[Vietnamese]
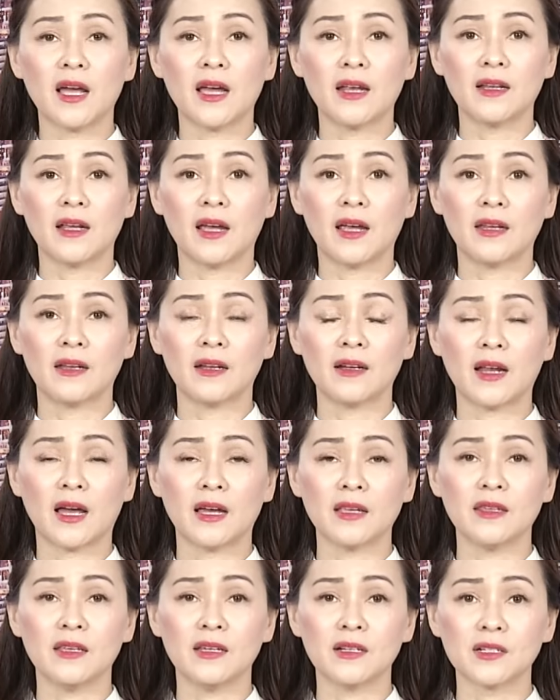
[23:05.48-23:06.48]
đề này nó
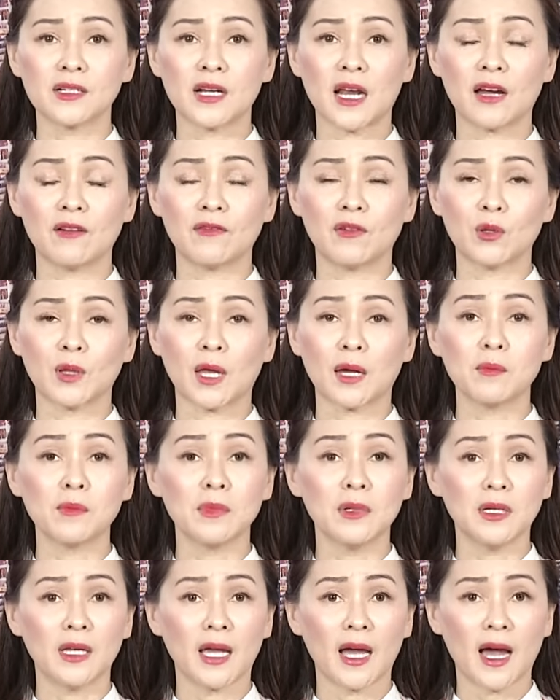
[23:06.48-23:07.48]
đã diễn ra vào tháng
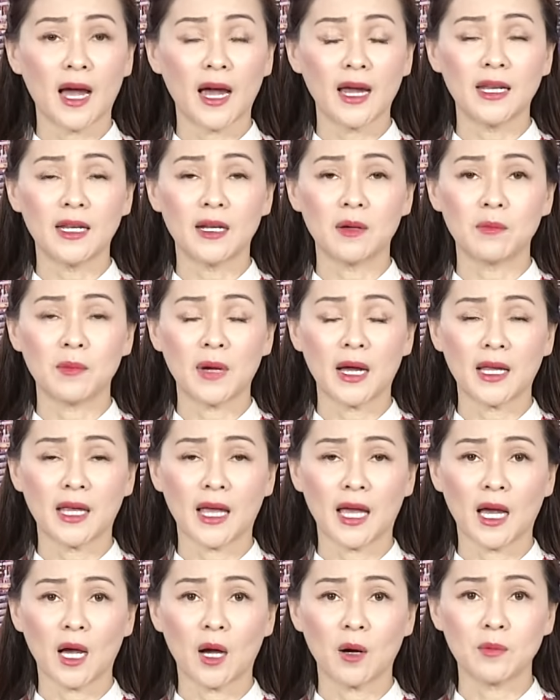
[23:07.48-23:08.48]
12 năm
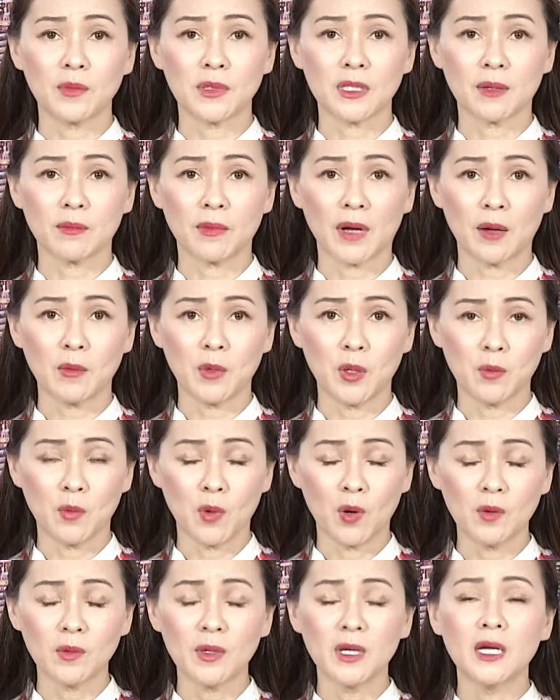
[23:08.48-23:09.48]

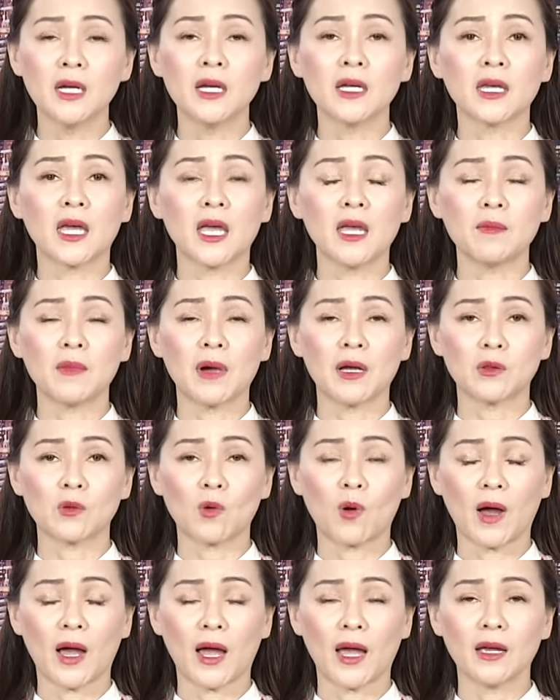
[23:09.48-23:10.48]
2021 khi mà
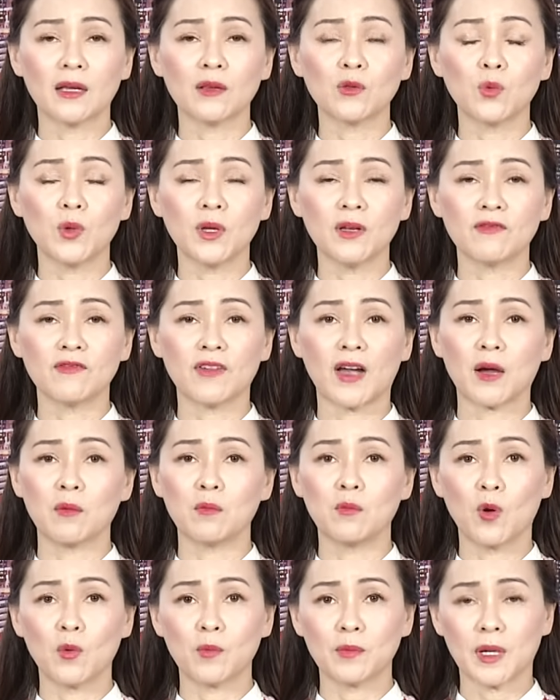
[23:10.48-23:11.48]
tòa án tuyên phạt
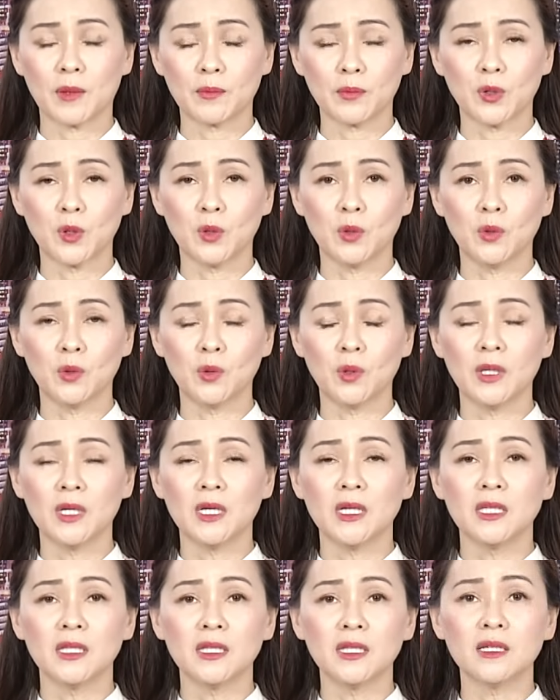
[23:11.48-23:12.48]
một năm tù
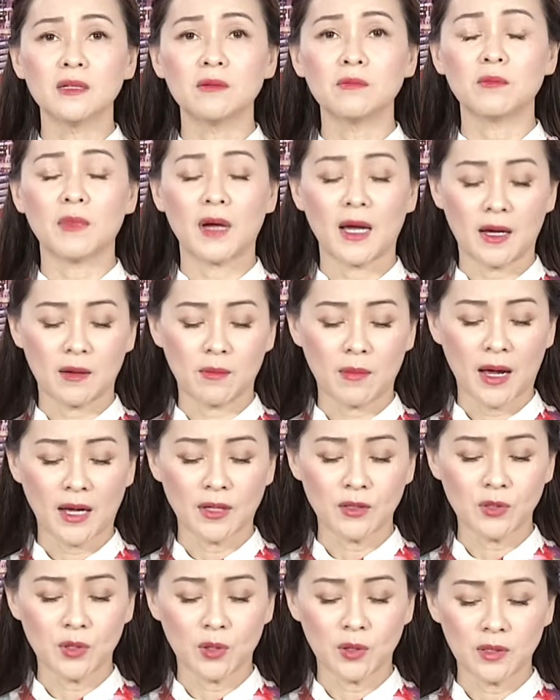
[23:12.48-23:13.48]
nhưng mà
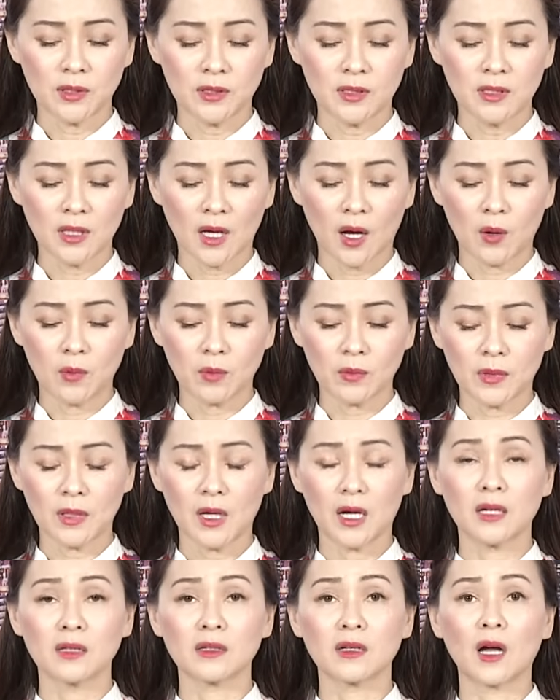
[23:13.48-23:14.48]
bà John không
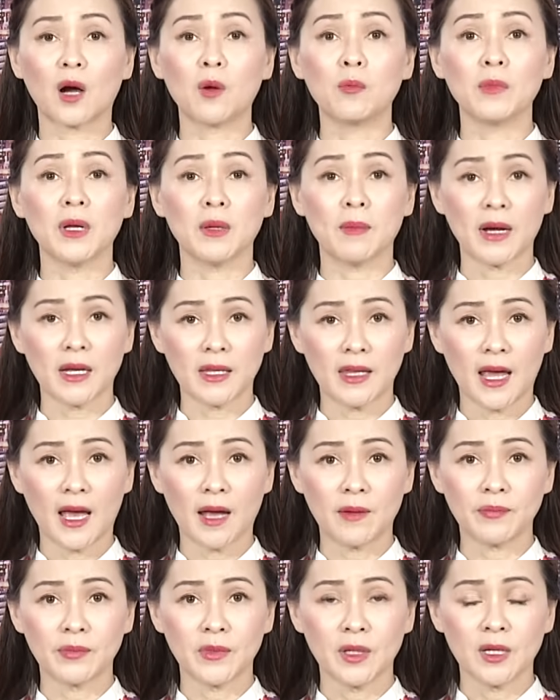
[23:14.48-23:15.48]
ờ, không bị bắt
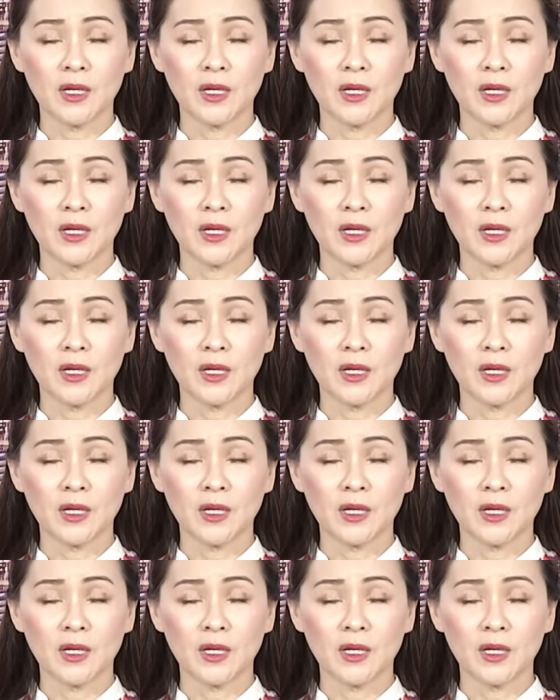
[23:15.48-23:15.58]
giam.